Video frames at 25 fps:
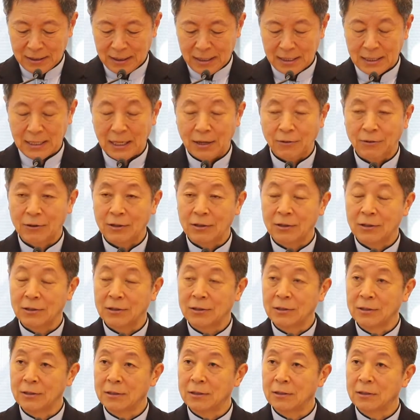산다고 하는
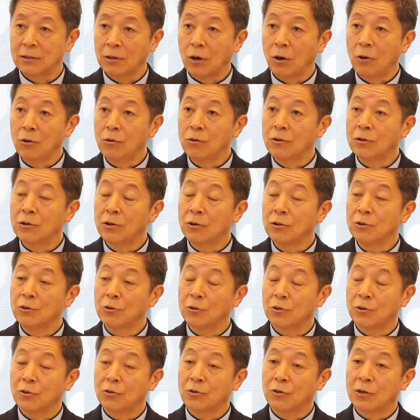것은 더욱
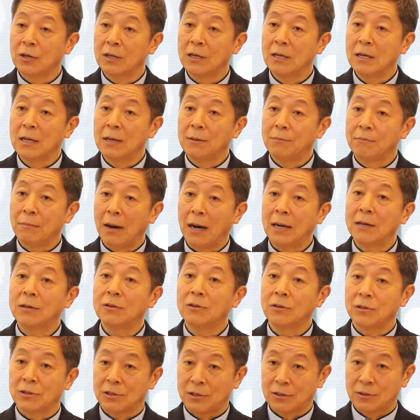그런 요소들이
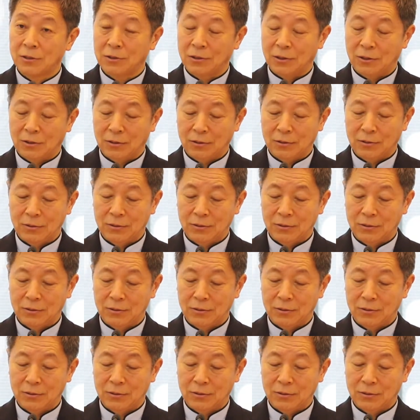많은 것이죠.